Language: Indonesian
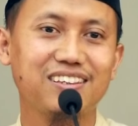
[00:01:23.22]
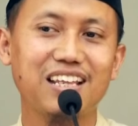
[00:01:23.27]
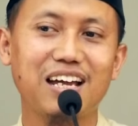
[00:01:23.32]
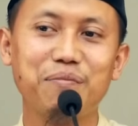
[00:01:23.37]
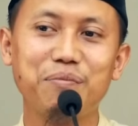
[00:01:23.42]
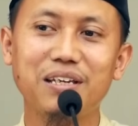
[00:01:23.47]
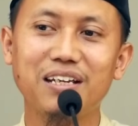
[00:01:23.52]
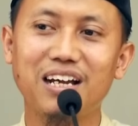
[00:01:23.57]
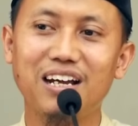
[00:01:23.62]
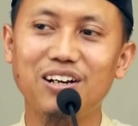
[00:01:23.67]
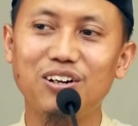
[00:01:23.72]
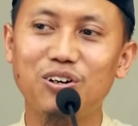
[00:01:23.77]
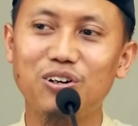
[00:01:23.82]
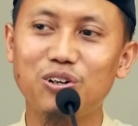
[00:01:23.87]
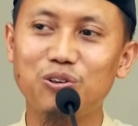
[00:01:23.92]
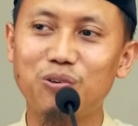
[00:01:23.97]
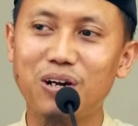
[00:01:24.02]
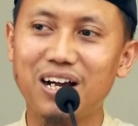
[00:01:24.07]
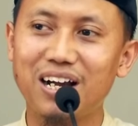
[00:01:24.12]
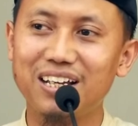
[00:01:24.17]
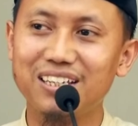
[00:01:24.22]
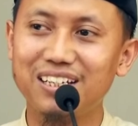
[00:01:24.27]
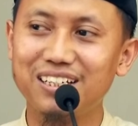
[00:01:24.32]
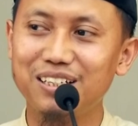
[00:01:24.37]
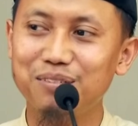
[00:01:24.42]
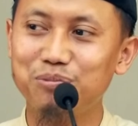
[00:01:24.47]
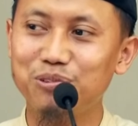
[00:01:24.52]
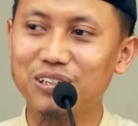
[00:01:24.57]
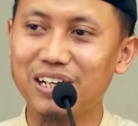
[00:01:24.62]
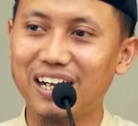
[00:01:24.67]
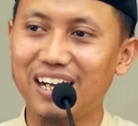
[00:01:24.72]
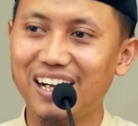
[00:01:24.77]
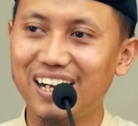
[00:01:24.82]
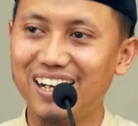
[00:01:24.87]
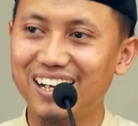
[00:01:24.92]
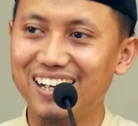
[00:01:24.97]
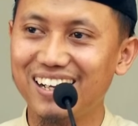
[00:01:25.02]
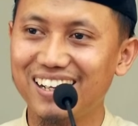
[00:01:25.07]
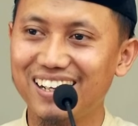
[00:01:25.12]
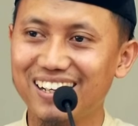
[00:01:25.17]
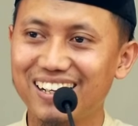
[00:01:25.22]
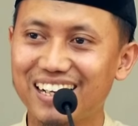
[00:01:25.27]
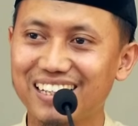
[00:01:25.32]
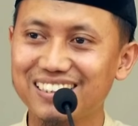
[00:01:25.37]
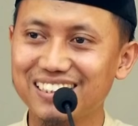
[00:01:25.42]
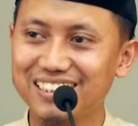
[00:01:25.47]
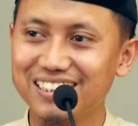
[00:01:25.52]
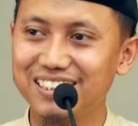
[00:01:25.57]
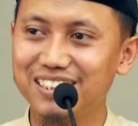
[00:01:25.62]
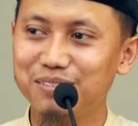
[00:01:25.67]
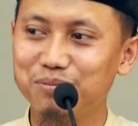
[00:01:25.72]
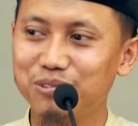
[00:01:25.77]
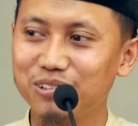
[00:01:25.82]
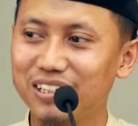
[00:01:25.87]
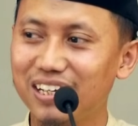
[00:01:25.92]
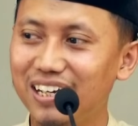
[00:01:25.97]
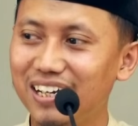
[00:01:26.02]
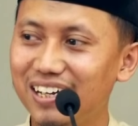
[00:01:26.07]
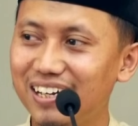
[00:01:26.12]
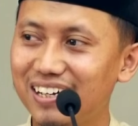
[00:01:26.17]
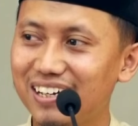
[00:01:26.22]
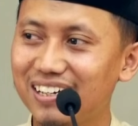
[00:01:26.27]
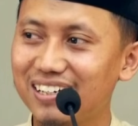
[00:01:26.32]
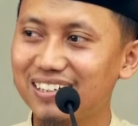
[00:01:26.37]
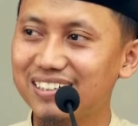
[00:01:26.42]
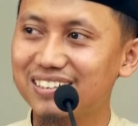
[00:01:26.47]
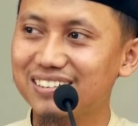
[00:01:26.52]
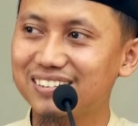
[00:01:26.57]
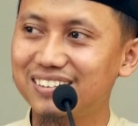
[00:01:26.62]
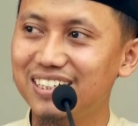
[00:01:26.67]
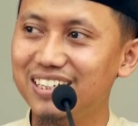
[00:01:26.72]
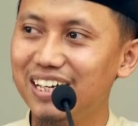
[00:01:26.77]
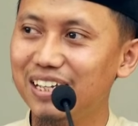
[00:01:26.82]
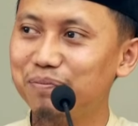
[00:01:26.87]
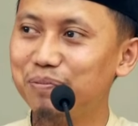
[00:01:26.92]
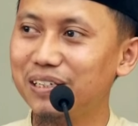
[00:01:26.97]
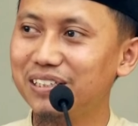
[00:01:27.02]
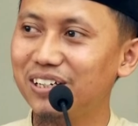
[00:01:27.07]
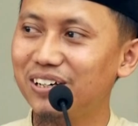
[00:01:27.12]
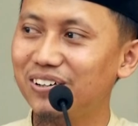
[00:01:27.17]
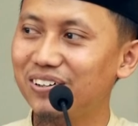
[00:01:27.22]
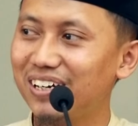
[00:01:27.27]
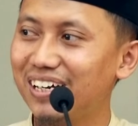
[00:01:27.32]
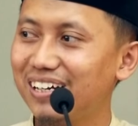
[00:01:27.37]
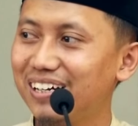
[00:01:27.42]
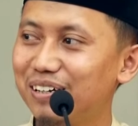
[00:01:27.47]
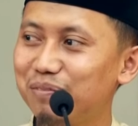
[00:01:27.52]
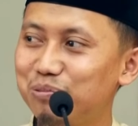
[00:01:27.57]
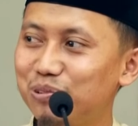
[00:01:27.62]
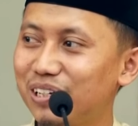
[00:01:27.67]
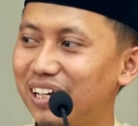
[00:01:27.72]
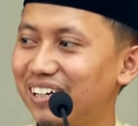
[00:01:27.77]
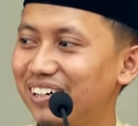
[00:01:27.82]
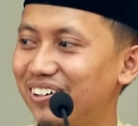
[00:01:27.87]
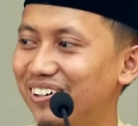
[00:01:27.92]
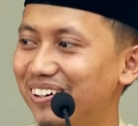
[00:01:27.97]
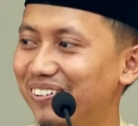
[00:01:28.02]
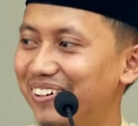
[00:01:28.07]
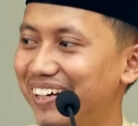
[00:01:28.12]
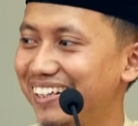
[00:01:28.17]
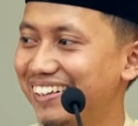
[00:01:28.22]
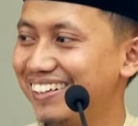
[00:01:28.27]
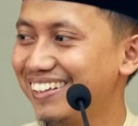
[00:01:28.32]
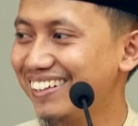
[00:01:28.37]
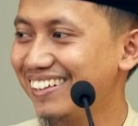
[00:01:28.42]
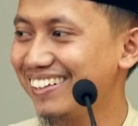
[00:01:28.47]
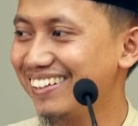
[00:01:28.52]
Tapi kalau ruangannya dibuka, kacanya dibuka, dilihat banyak orang, bukan khalwat.